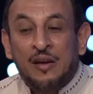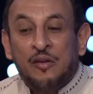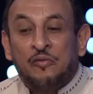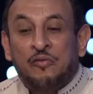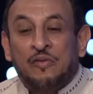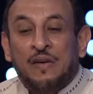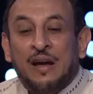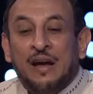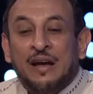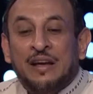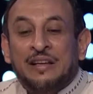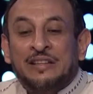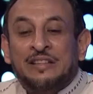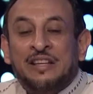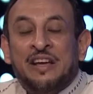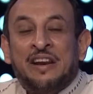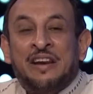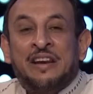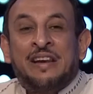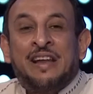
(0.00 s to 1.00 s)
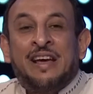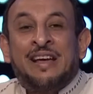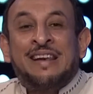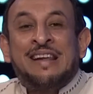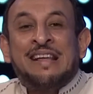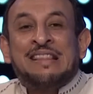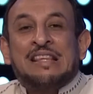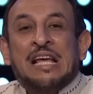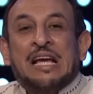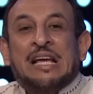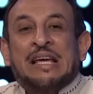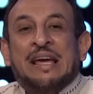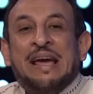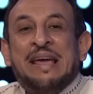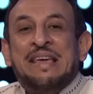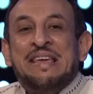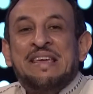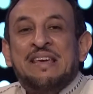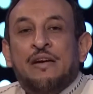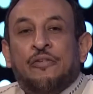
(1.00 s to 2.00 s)
فقدرنا
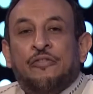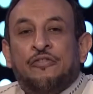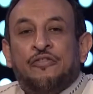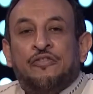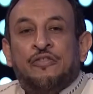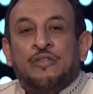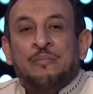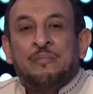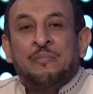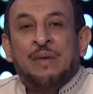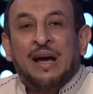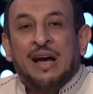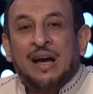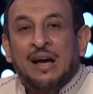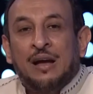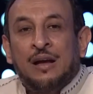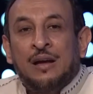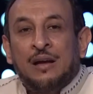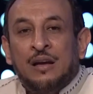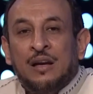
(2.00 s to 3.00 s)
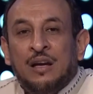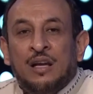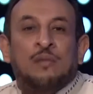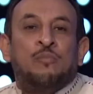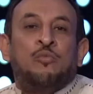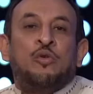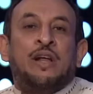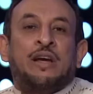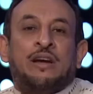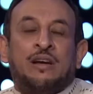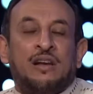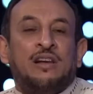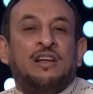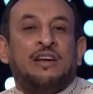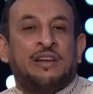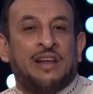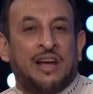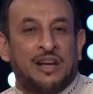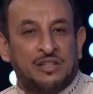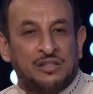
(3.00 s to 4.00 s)
نتكيف مع المناخ اللي
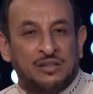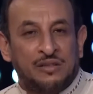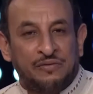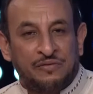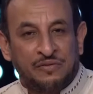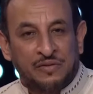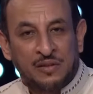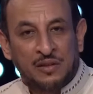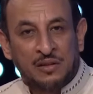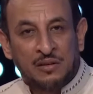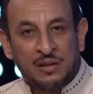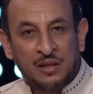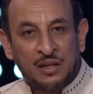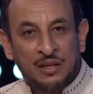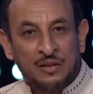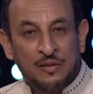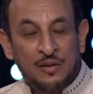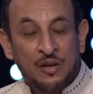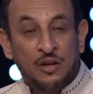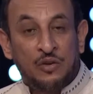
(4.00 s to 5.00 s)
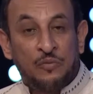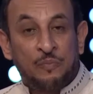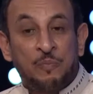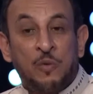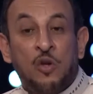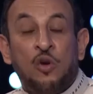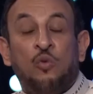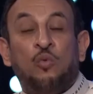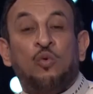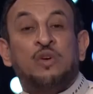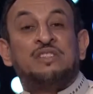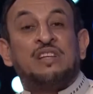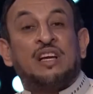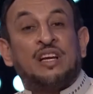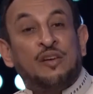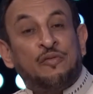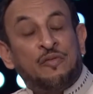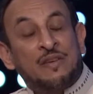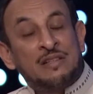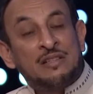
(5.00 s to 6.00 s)
احنا عايشين فيه واذا
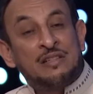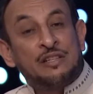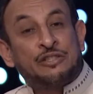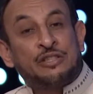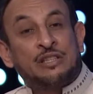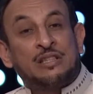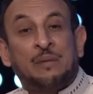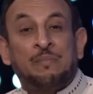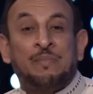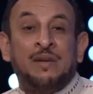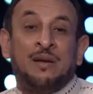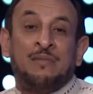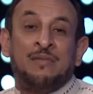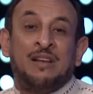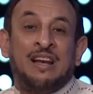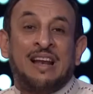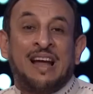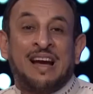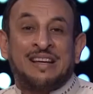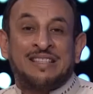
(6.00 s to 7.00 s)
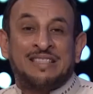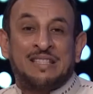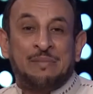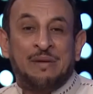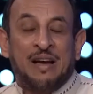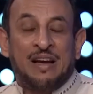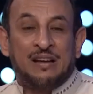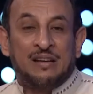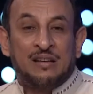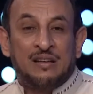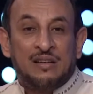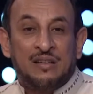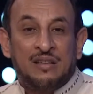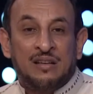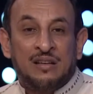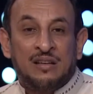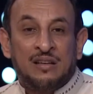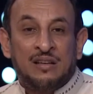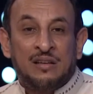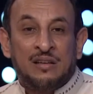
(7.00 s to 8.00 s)
جه فصل الشتاء بنعمل العكس بقى
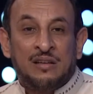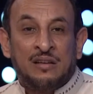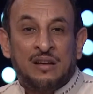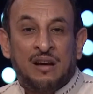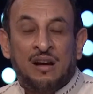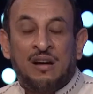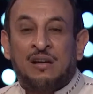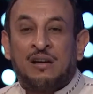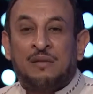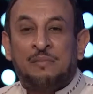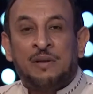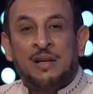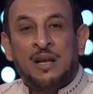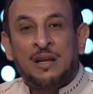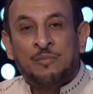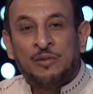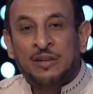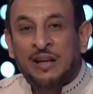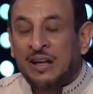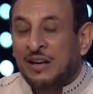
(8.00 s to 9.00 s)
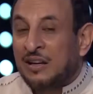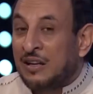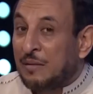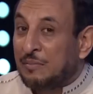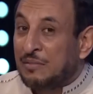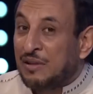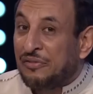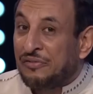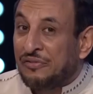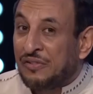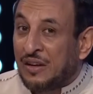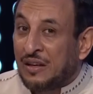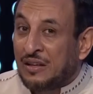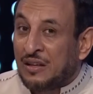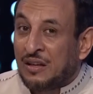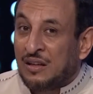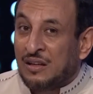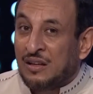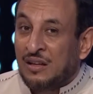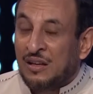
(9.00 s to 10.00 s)
اه ربنا يمن علينا
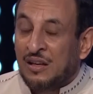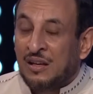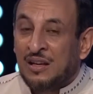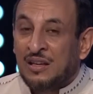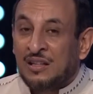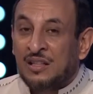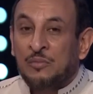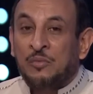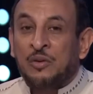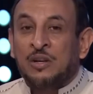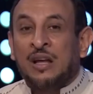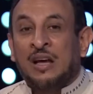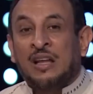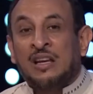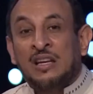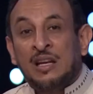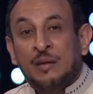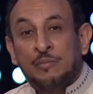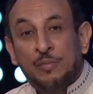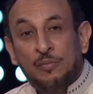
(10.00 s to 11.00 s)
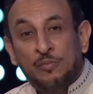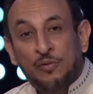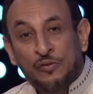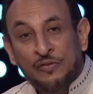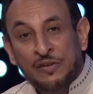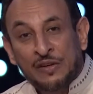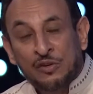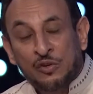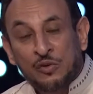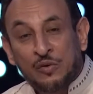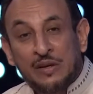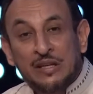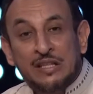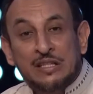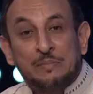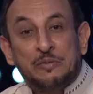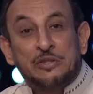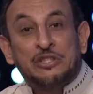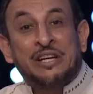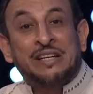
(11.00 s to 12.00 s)
بدفايه يمن علينا ببلوفر كويس
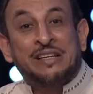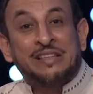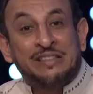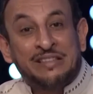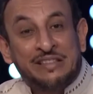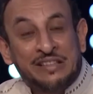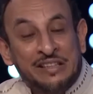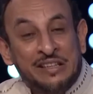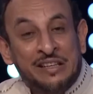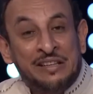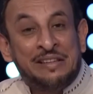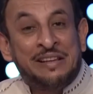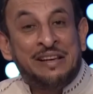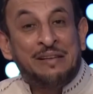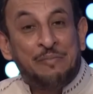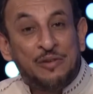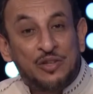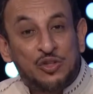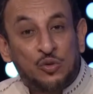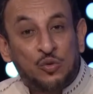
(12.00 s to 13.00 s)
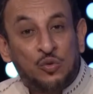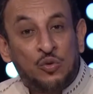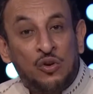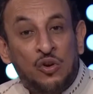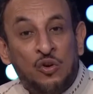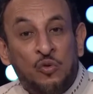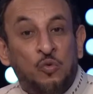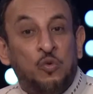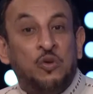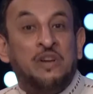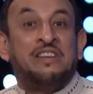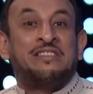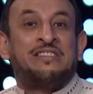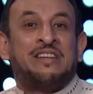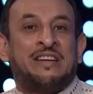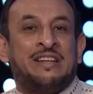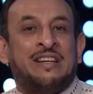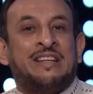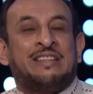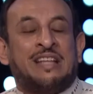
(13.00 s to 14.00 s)
بجاكيت تقيل نلبسه
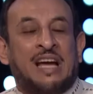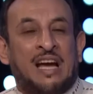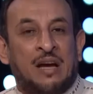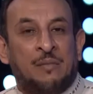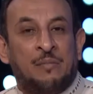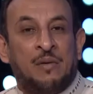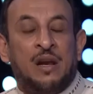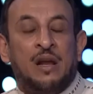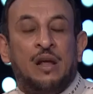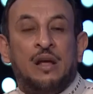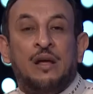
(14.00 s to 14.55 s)
ونقدر نتعامل